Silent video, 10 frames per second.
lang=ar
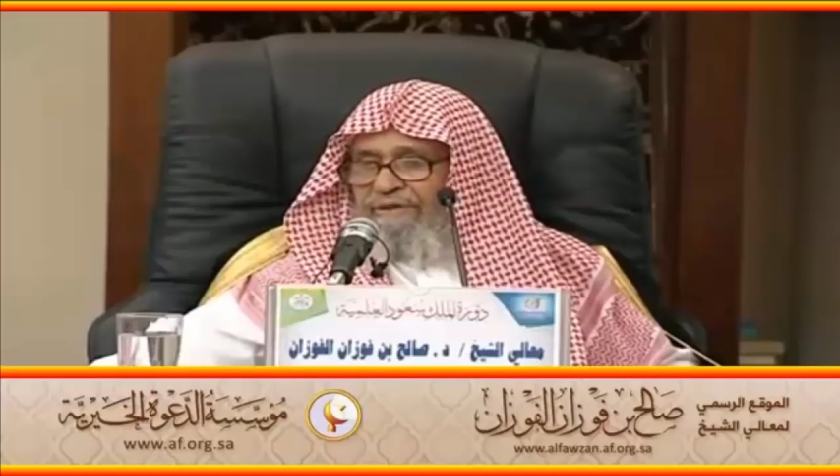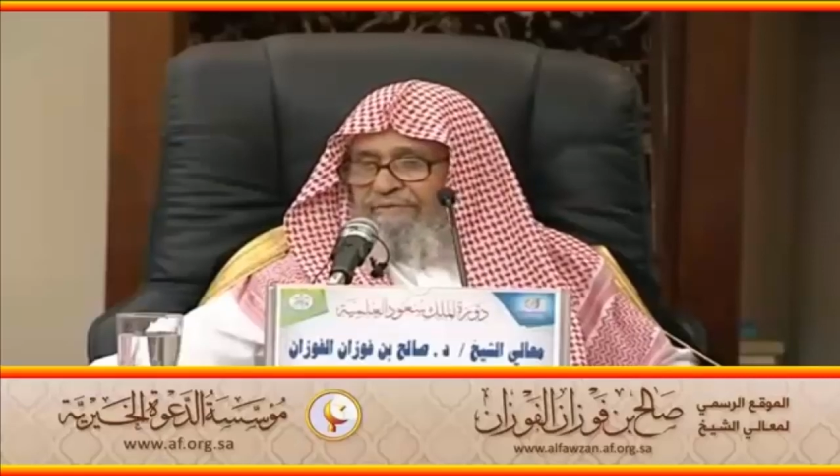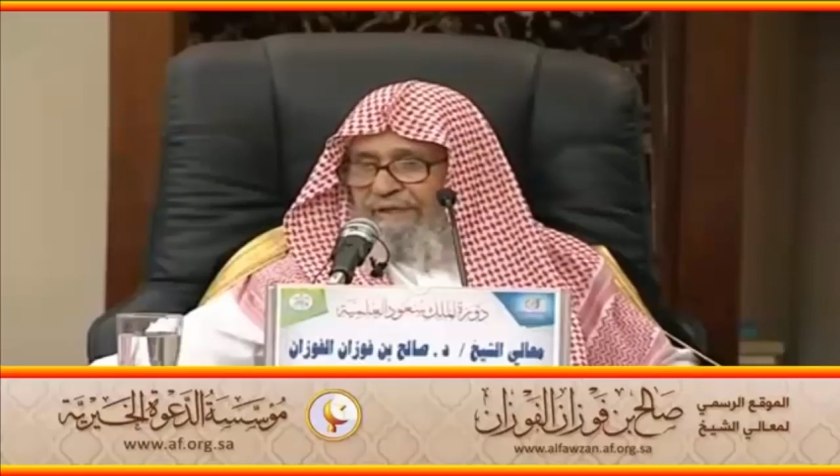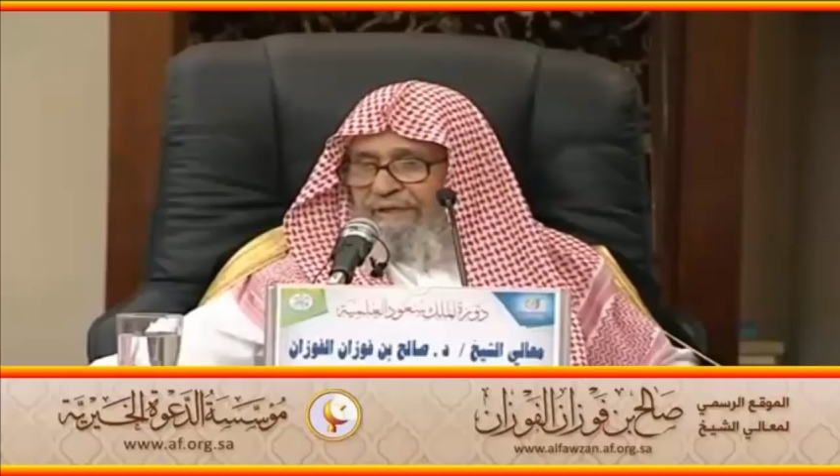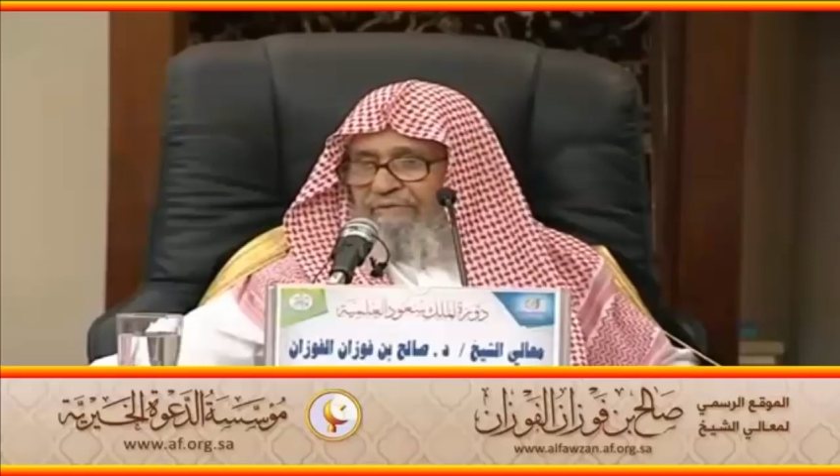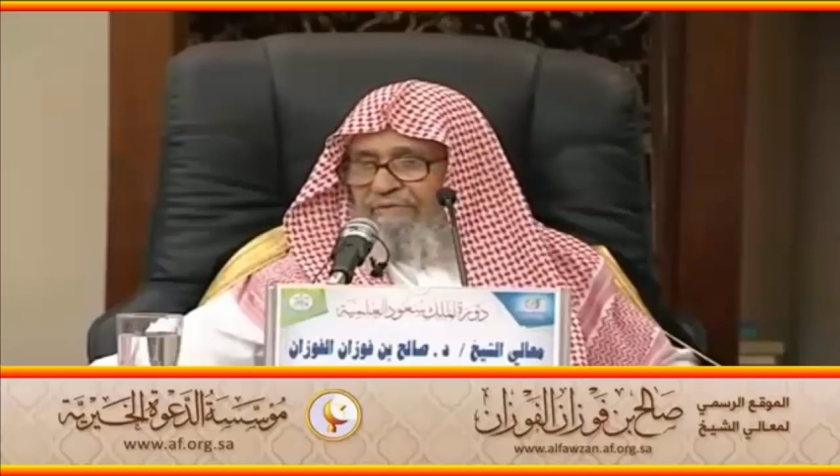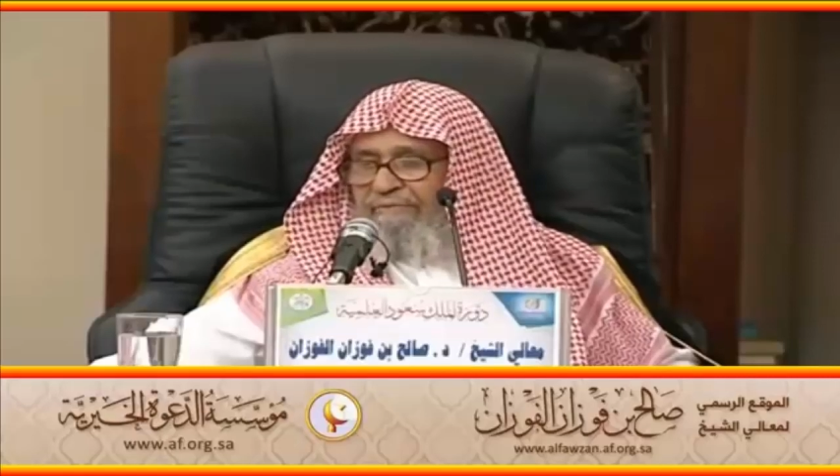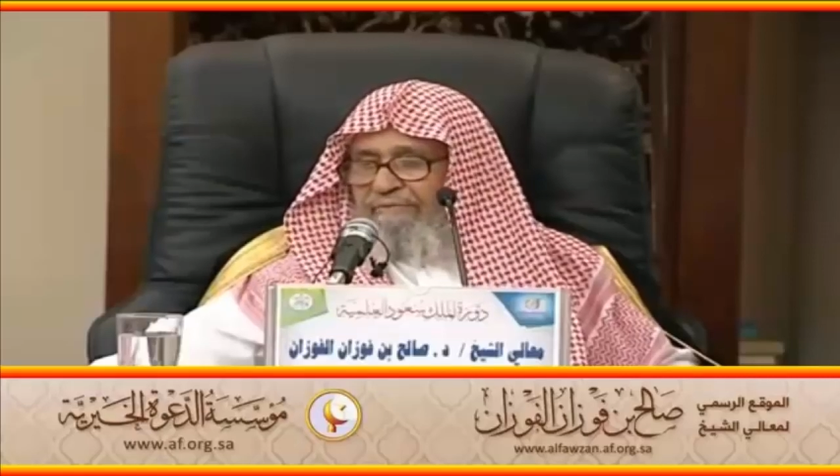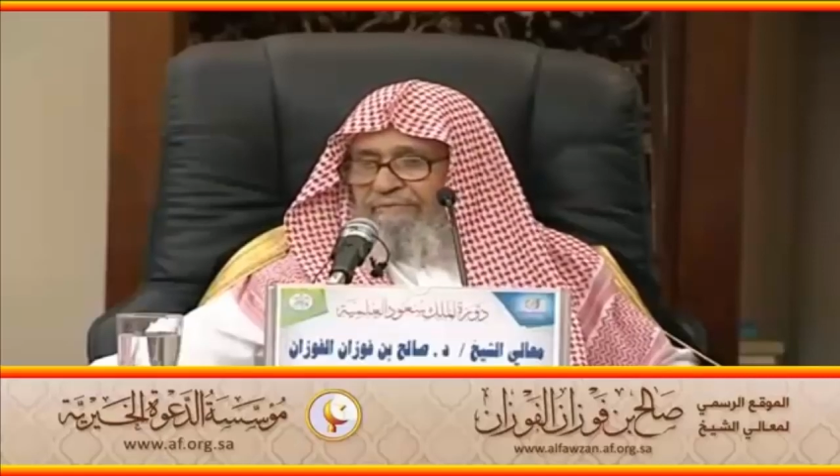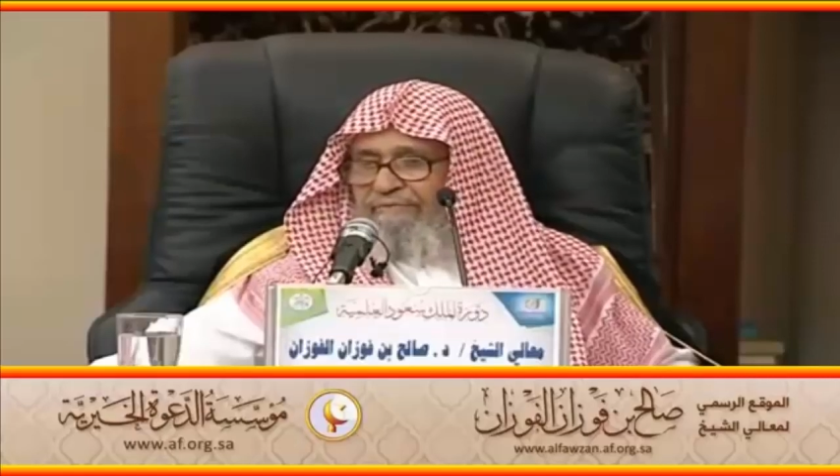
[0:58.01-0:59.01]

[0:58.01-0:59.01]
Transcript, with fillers: تتبعهم